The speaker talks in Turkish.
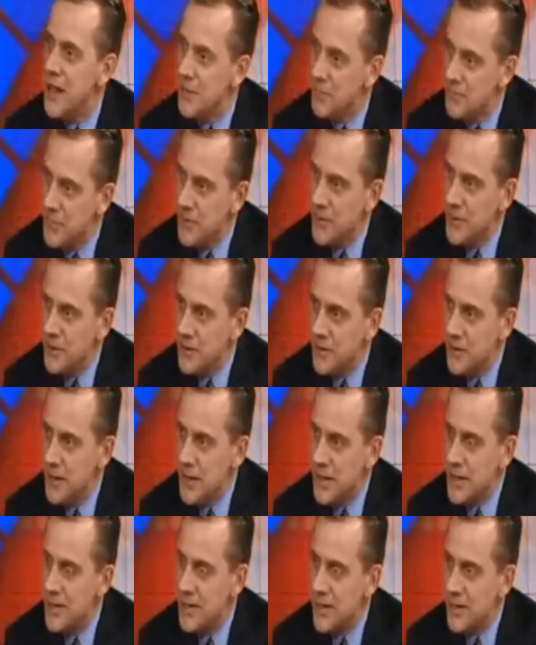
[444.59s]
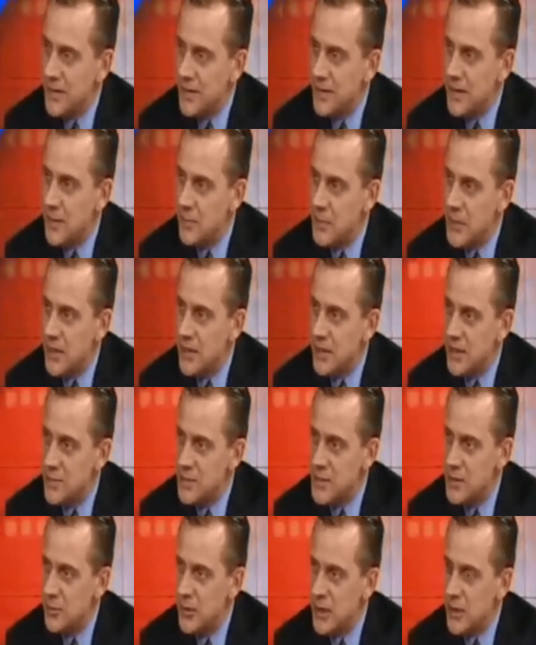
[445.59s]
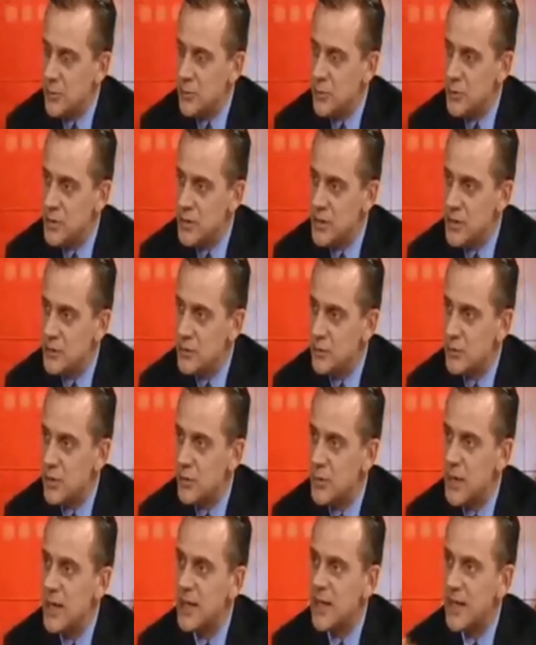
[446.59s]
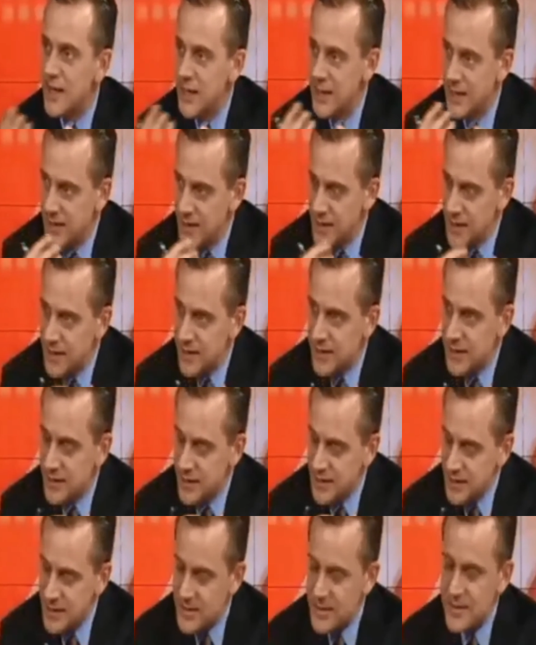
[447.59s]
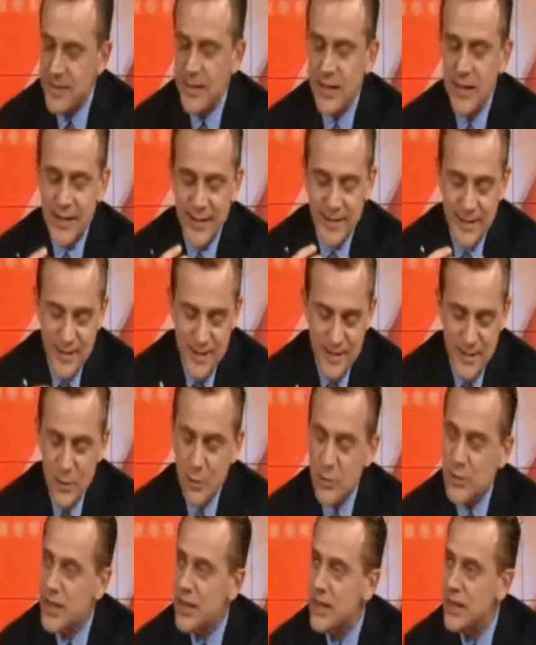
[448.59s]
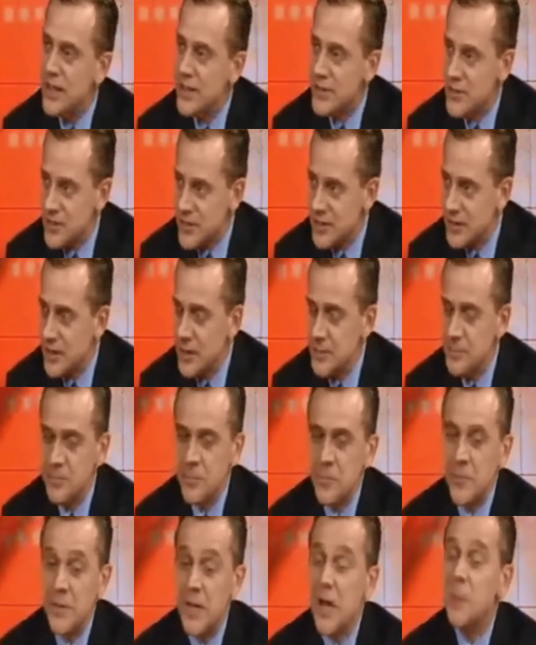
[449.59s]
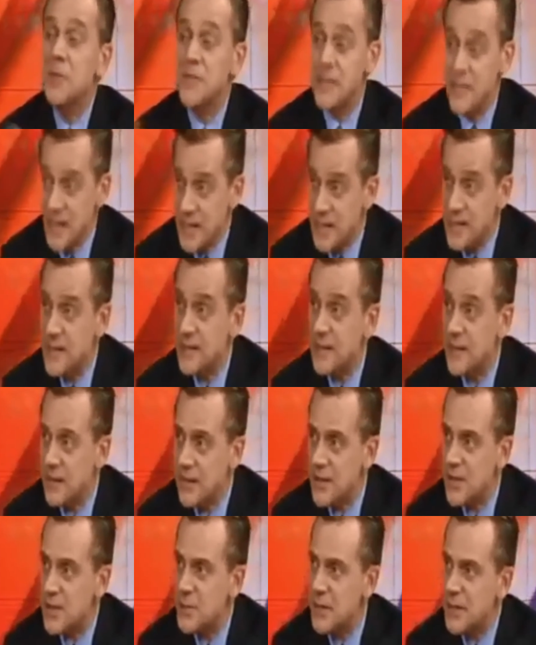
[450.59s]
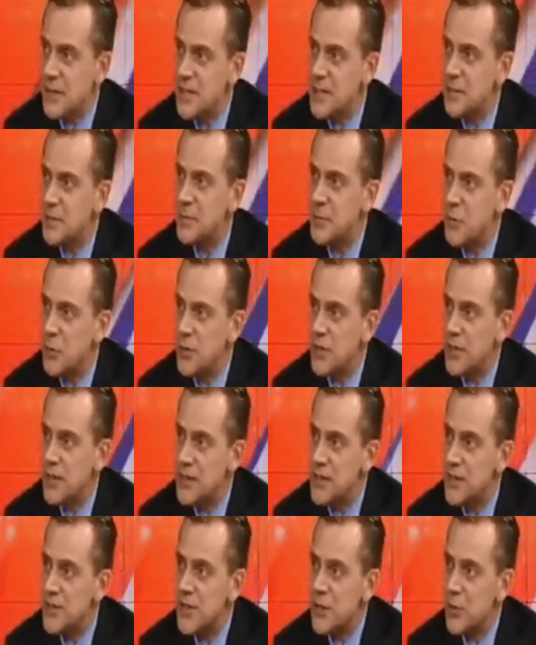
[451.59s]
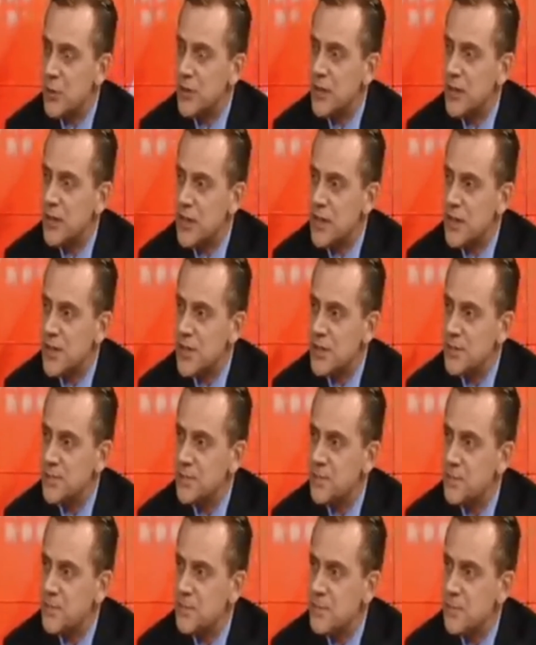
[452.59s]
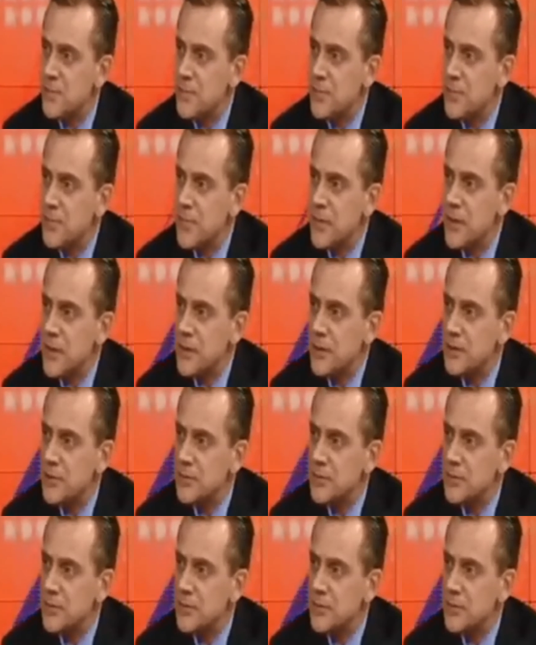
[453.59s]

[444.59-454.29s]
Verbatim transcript: Hem e, yakinen tanıyan bir akademisyen olarak bunu size soruyorum. Yani karakterik siz karakteristik özelliği açısından hem de siyaseten acaba nasıl bir politika izleyecek onlara karşı? Şimdi